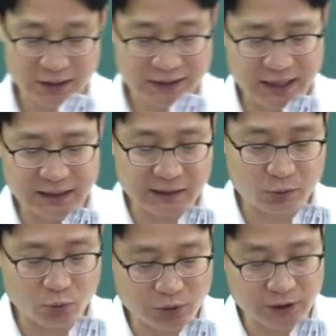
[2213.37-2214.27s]

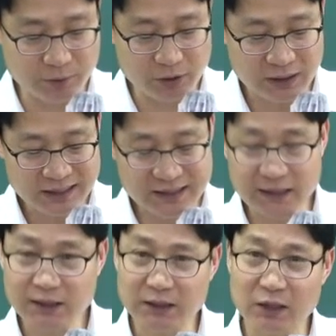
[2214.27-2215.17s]
양가로 2번
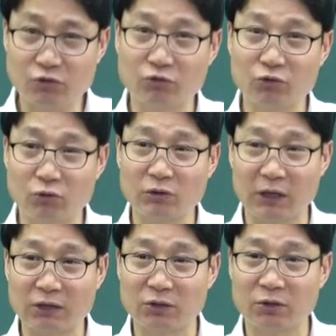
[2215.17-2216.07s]
승계 취득령으로
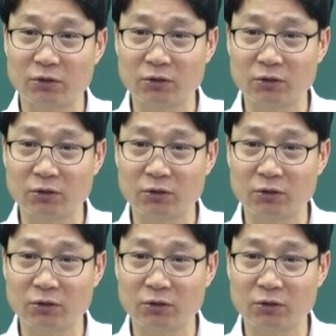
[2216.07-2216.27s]
나눠져요.